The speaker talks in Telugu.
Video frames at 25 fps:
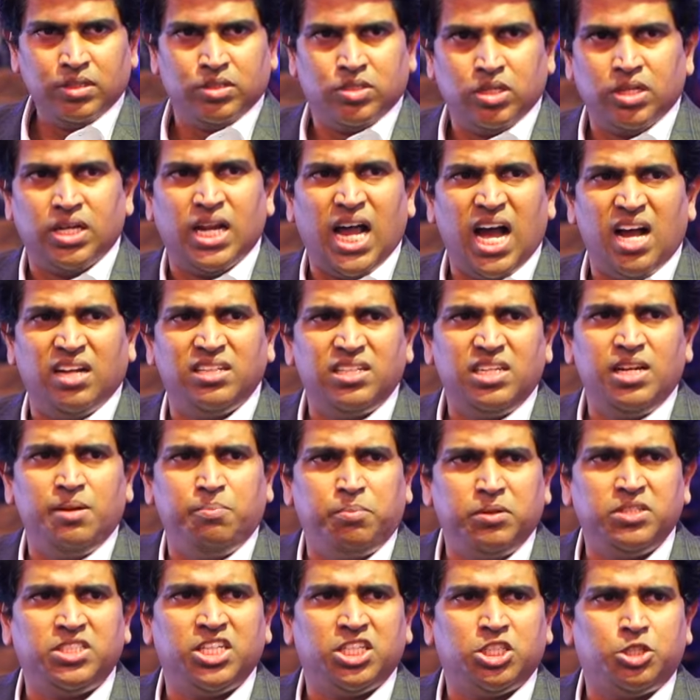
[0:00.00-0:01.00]
సో లాజర్
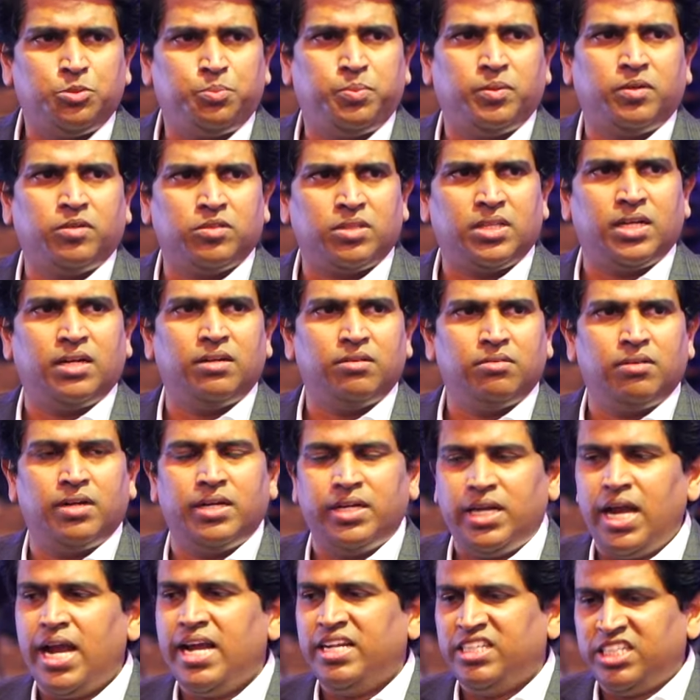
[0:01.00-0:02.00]
ఎప్పుడు చచ్చిపోతాడు
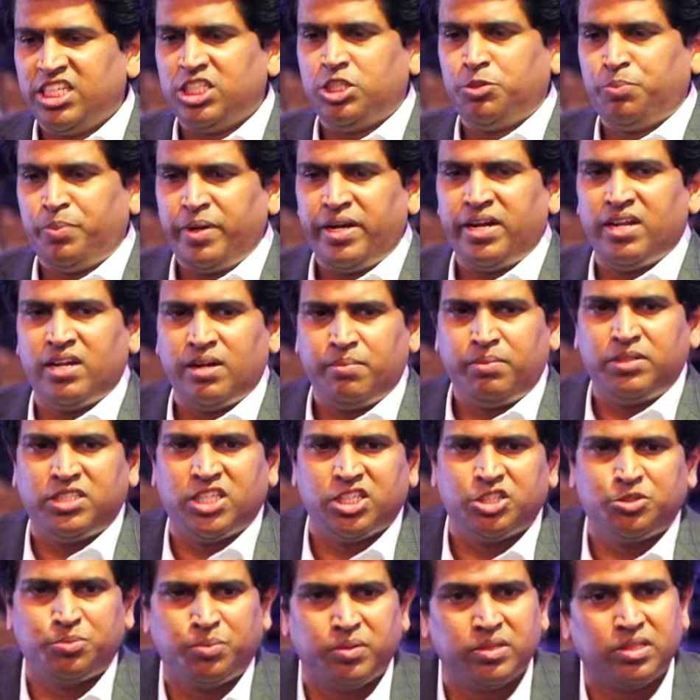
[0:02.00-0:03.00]
అంటే ఆయన చచ్చిపోయాడు అన్నప్పుడు
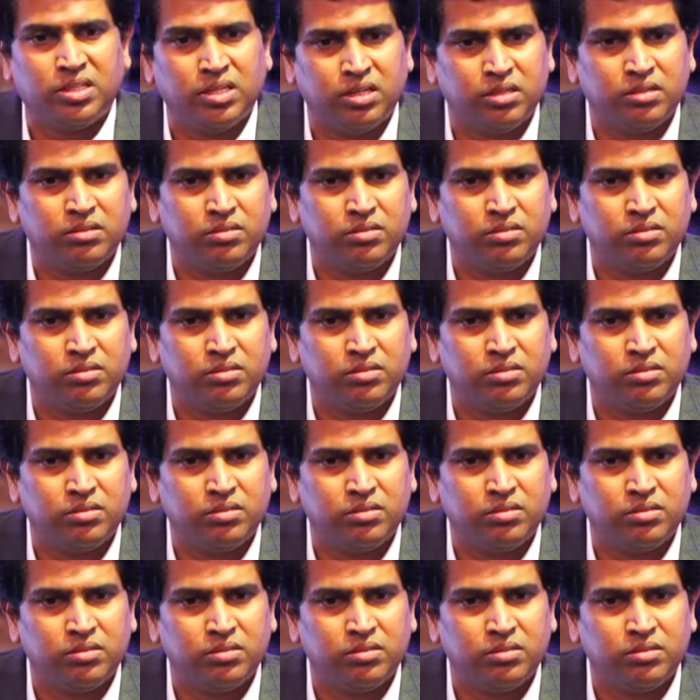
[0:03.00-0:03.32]
చచ్చిపోతాడు